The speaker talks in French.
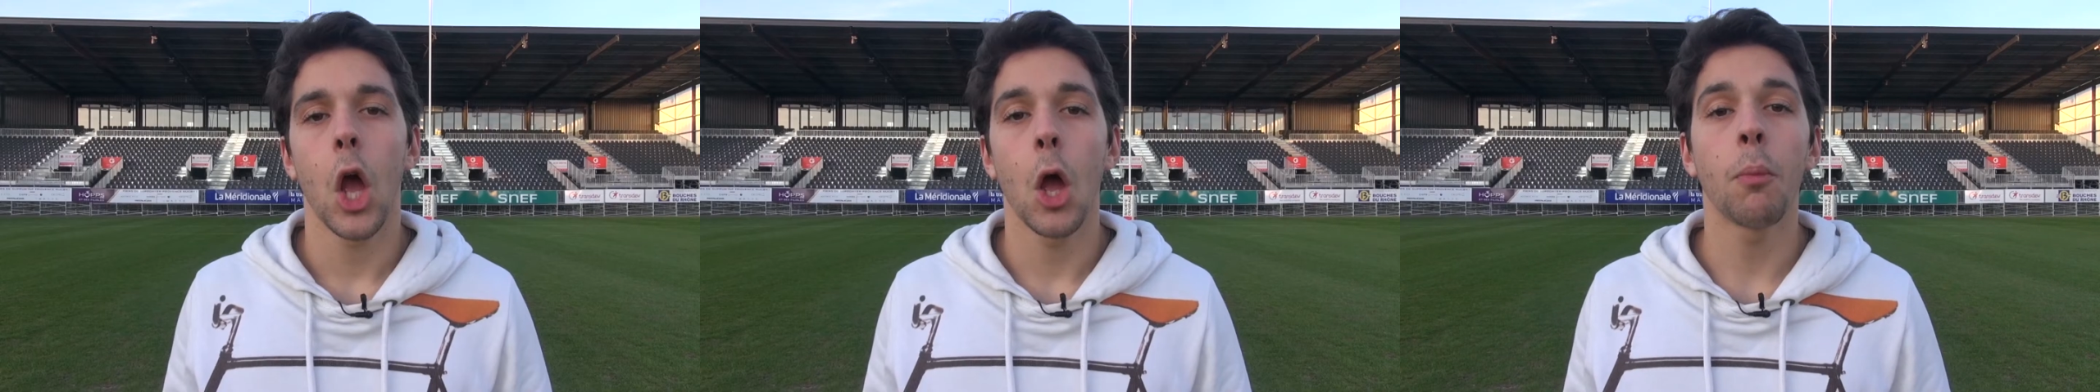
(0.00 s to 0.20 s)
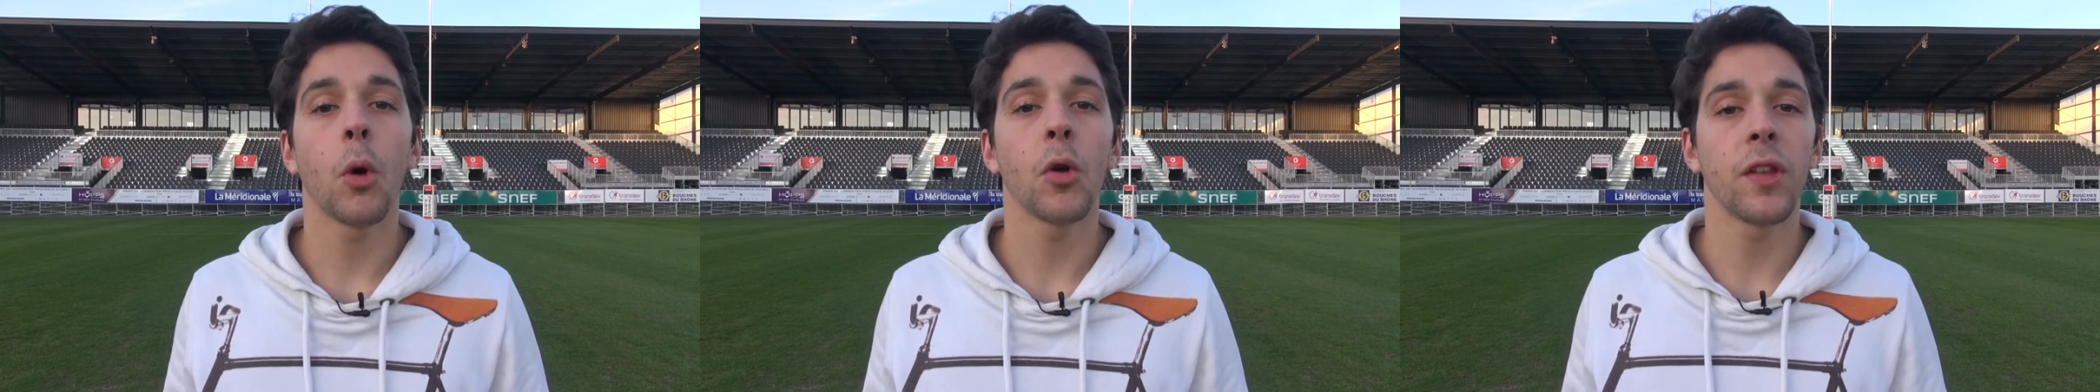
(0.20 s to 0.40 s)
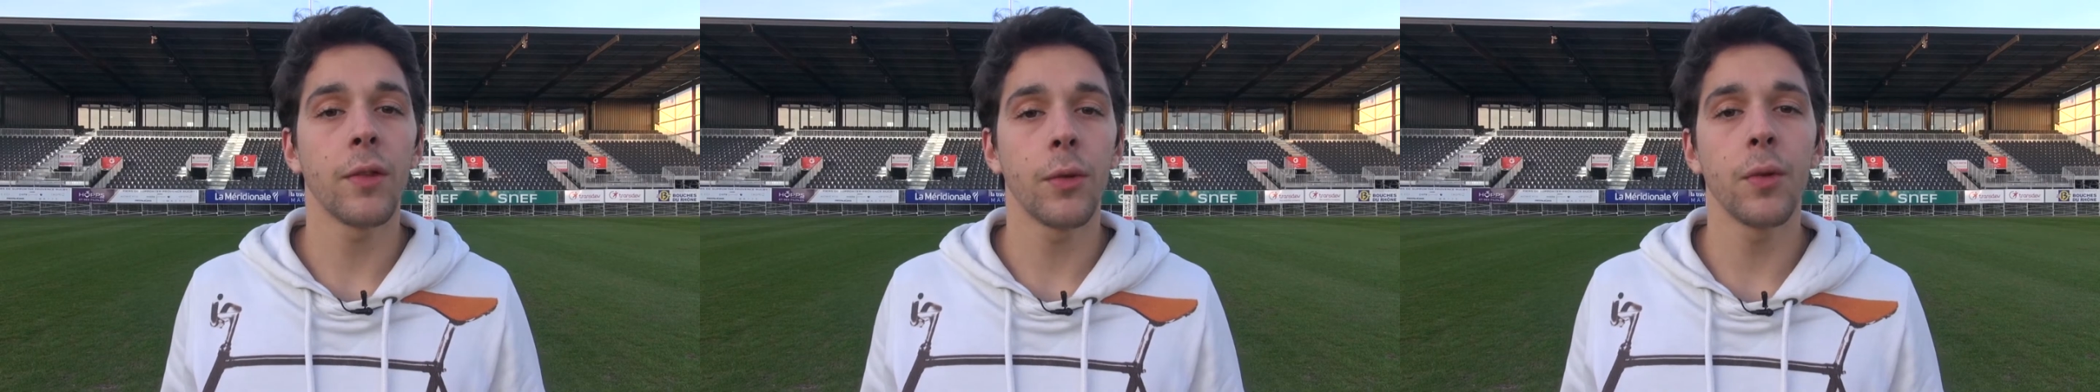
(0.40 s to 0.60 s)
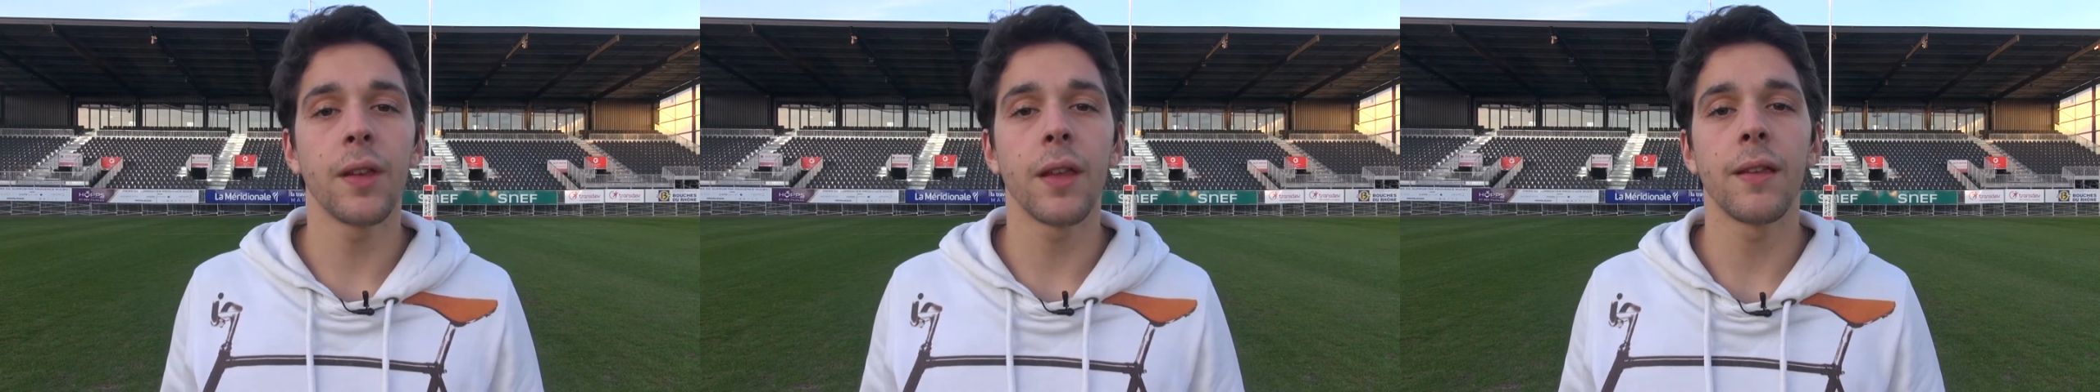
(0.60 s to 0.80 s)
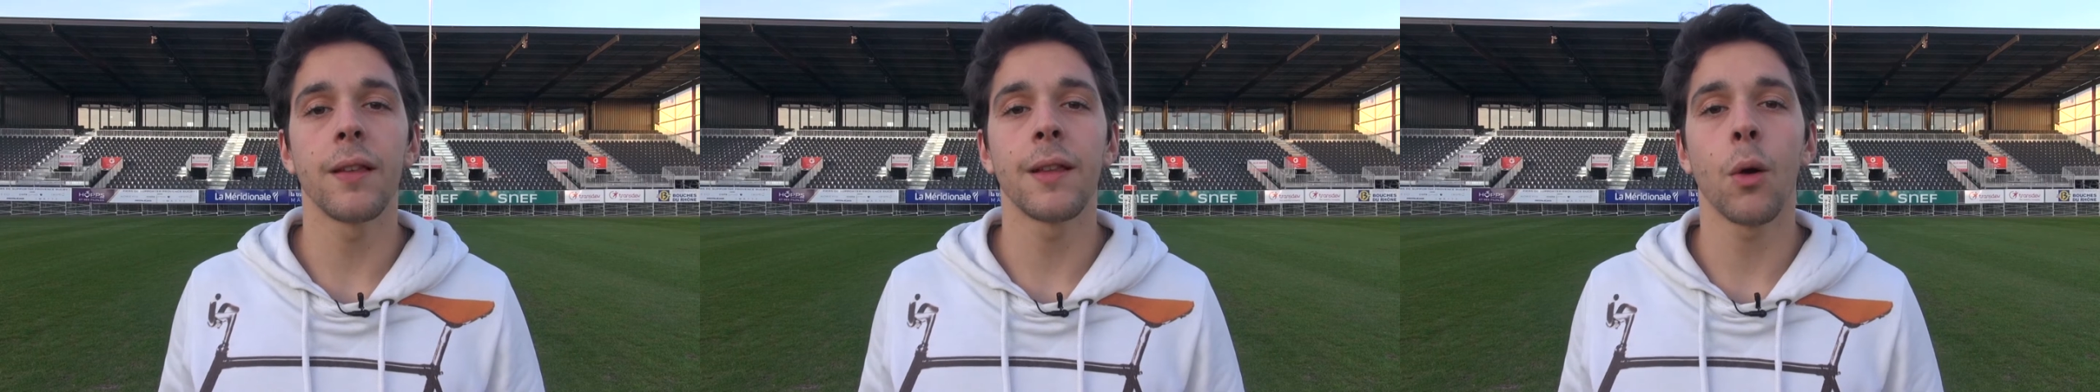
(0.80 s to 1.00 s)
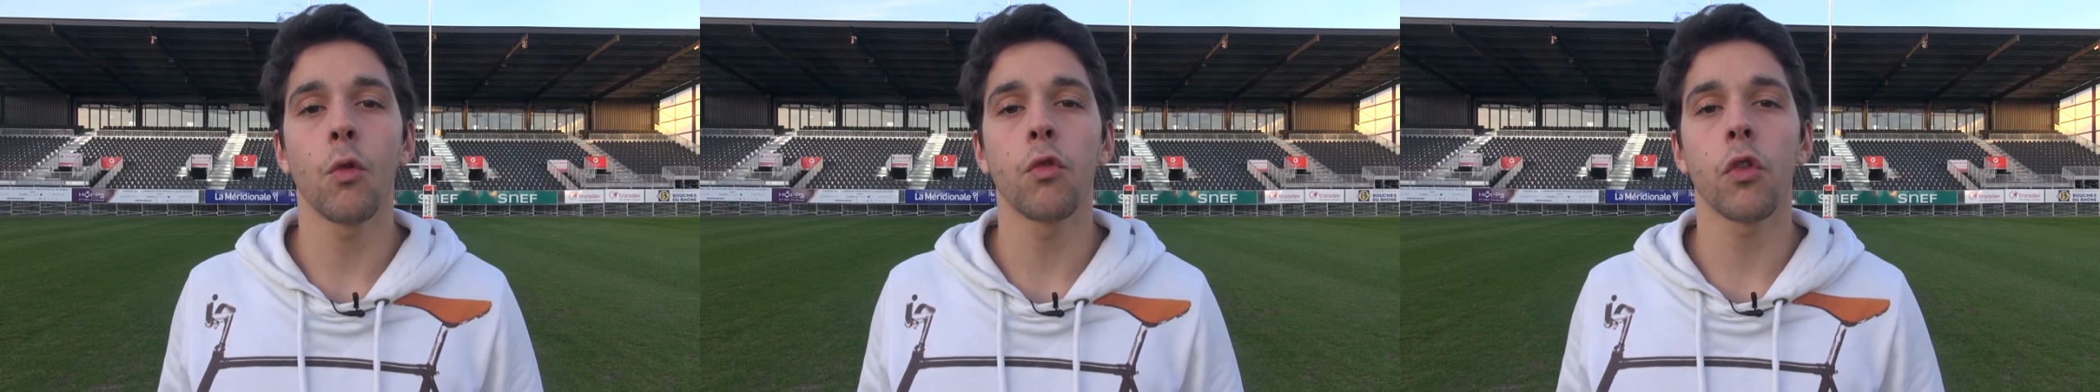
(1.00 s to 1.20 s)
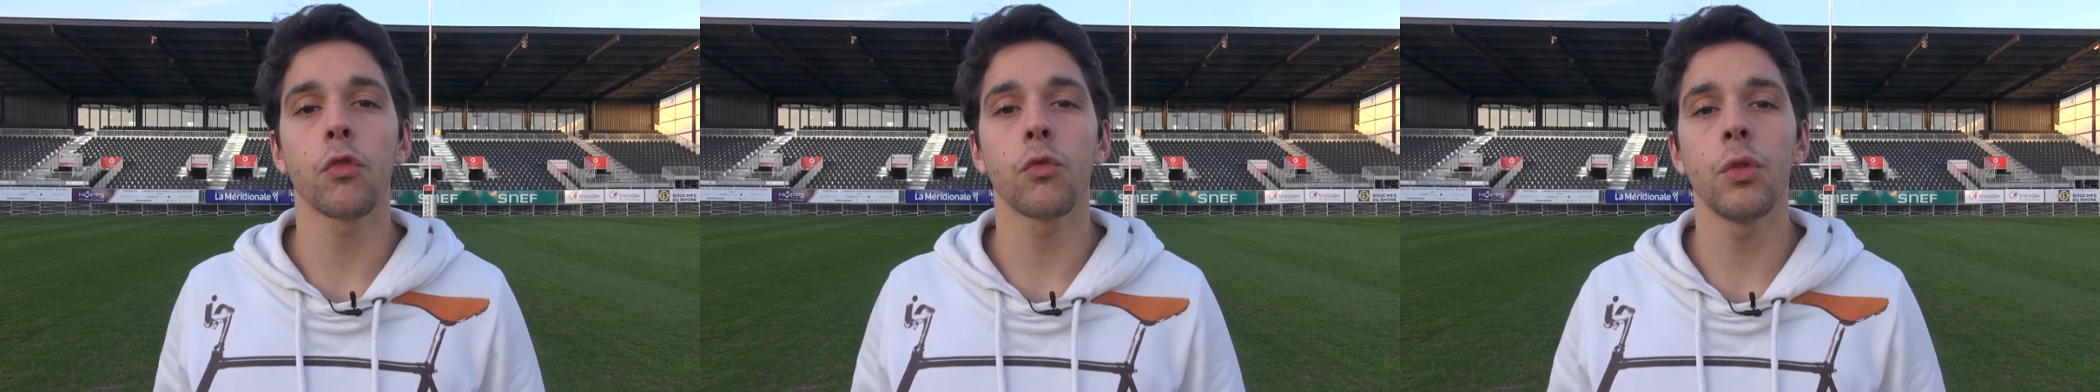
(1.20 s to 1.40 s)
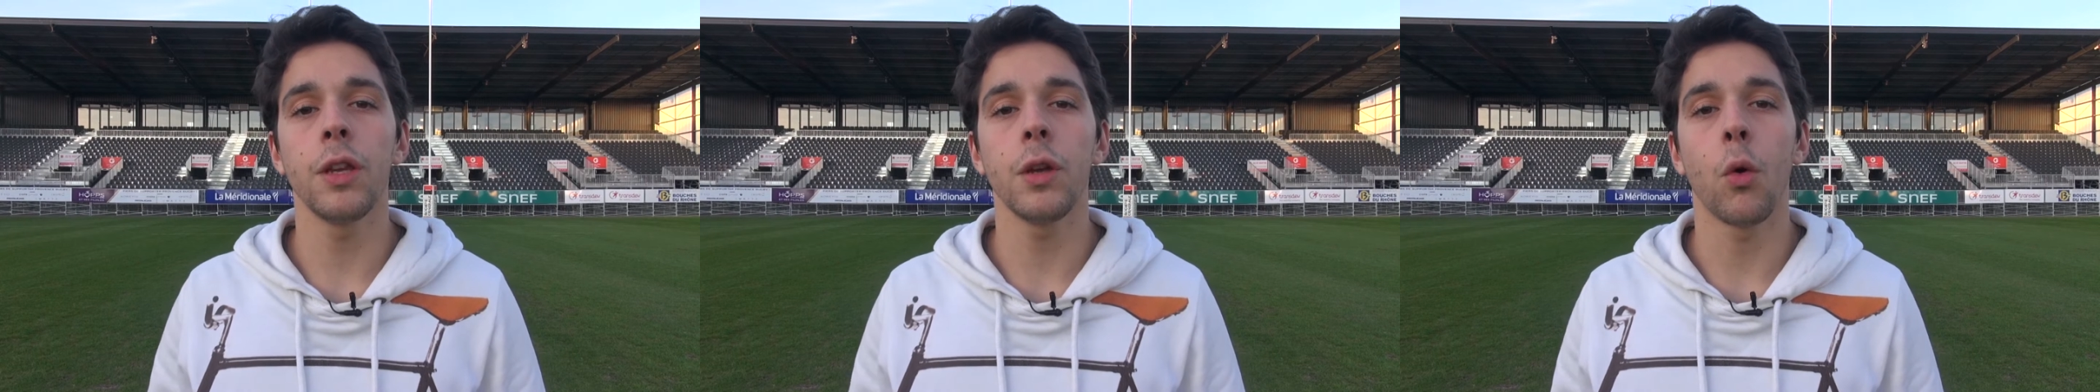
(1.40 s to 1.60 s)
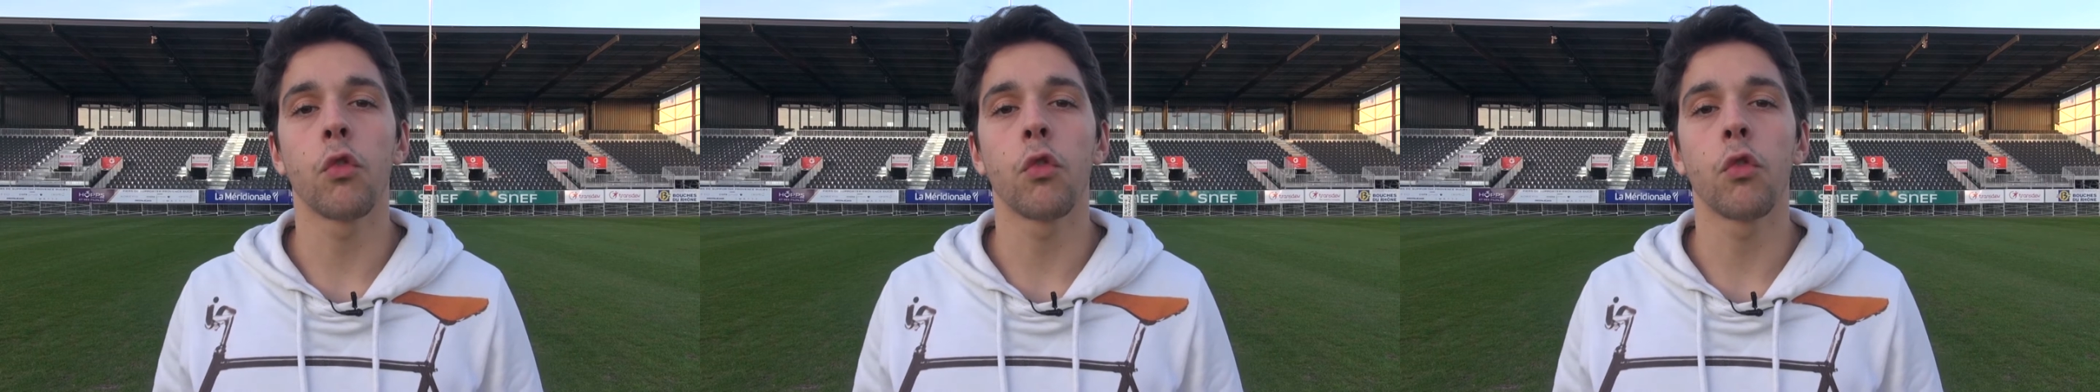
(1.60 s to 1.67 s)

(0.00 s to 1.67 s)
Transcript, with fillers: Un processus qui s'étend aujourd'hui